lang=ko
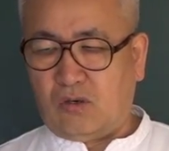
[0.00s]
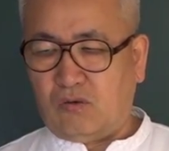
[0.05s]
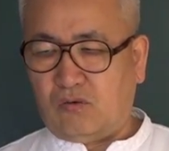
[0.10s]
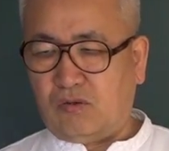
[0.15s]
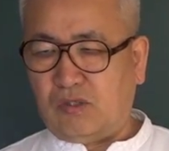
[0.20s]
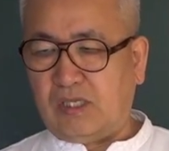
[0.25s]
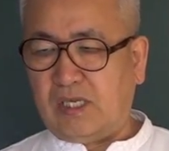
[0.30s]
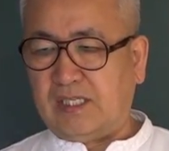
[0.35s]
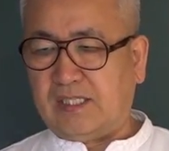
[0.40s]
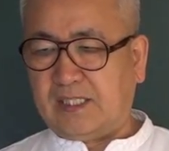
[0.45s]

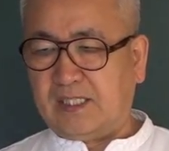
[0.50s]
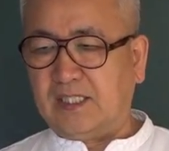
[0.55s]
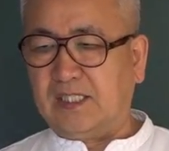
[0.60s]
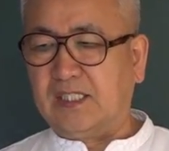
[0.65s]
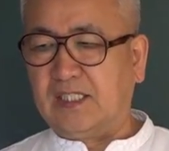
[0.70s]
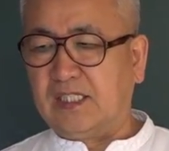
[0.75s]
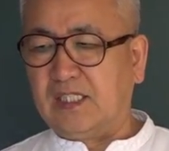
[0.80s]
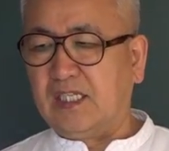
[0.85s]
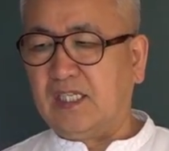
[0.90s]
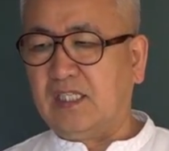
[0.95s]
우리의
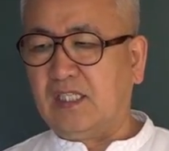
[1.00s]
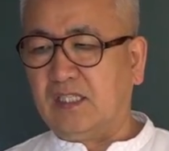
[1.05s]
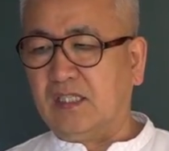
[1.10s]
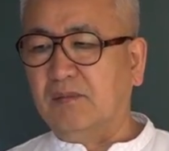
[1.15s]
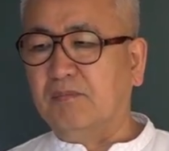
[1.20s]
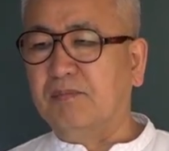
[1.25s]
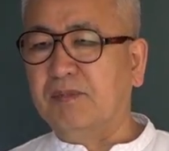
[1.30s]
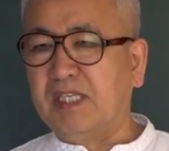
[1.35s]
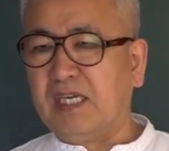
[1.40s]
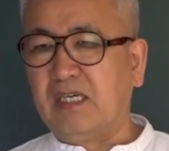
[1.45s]
정신인
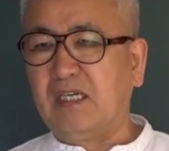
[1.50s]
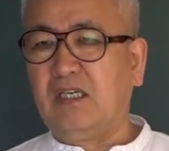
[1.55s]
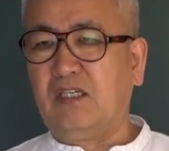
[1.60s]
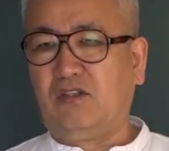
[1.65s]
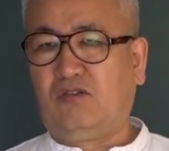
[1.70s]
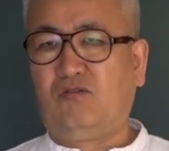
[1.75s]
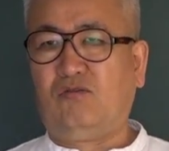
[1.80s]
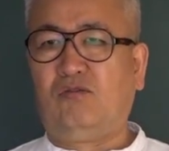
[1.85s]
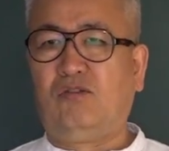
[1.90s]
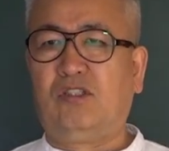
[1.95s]

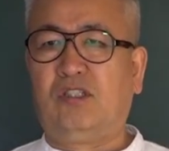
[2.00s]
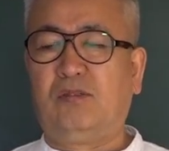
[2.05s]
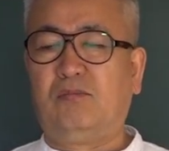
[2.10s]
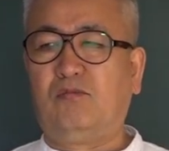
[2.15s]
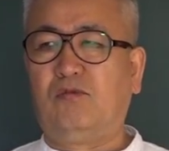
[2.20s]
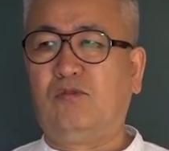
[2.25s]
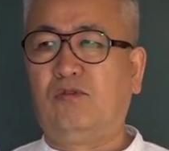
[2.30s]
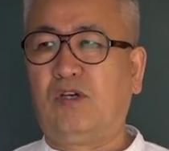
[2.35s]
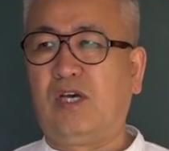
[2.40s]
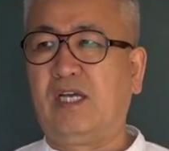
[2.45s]
음양을
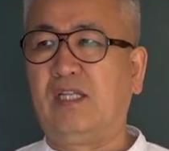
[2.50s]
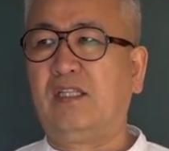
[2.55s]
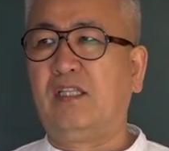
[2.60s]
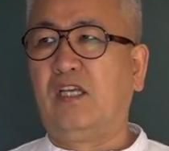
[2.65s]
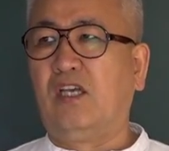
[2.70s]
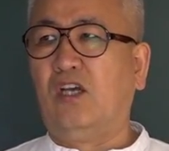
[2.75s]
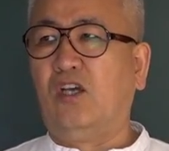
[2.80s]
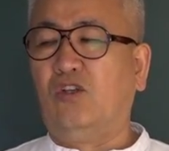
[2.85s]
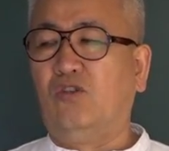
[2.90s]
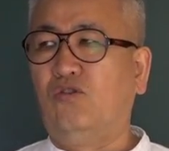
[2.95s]
중심으로 한
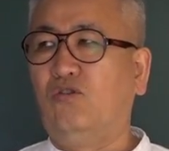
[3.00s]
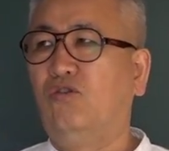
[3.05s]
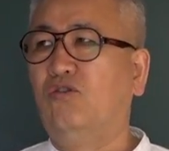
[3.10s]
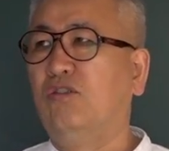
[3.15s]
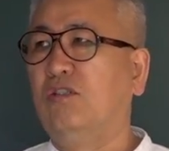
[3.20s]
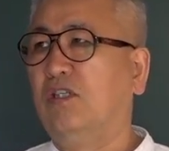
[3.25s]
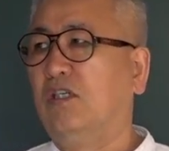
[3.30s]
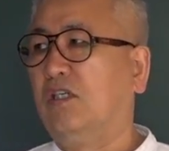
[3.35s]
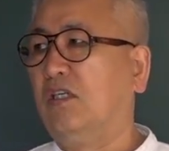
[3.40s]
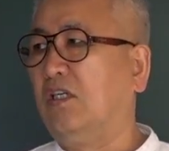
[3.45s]

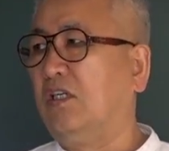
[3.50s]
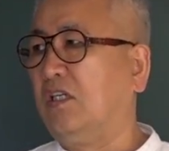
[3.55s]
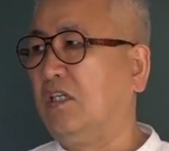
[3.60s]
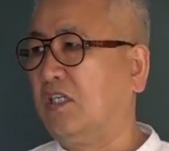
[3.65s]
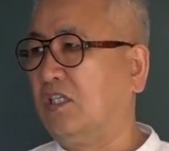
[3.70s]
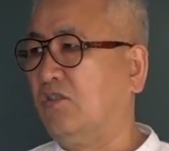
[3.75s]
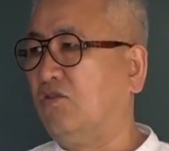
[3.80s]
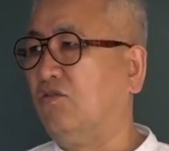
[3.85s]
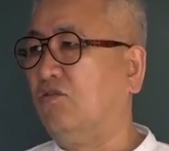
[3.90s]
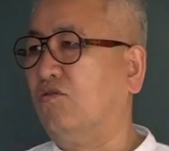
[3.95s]
춘절을
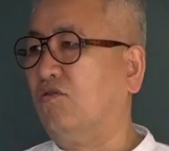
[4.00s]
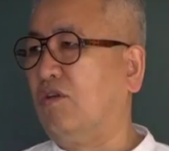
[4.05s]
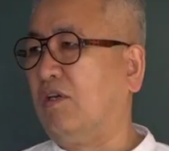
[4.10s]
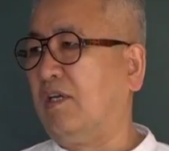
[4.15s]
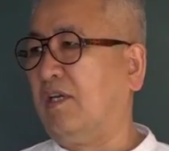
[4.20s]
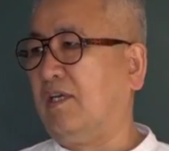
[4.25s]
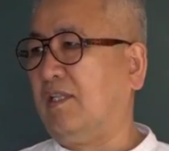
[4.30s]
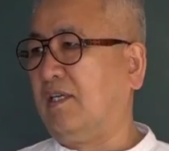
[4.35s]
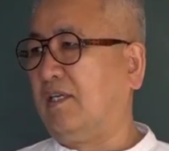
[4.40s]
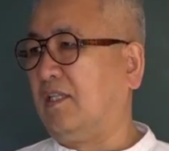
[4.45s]
기준으로
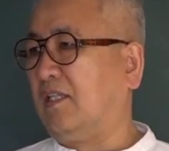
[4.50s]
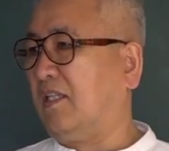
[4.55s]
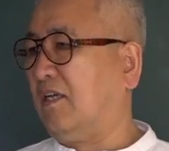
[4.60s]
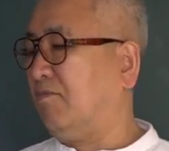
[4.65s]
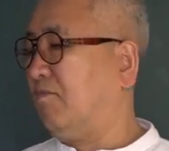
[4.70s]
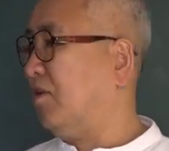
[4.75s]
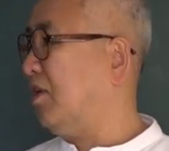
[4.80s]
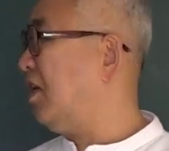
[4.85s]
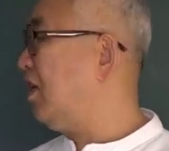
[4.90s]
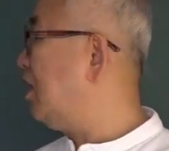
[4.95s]
해야 되기
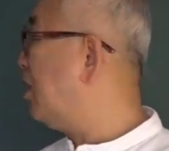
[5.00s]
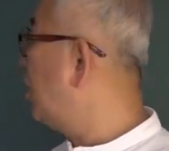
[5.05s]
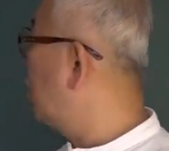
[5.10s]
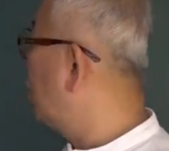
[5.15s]
때문에,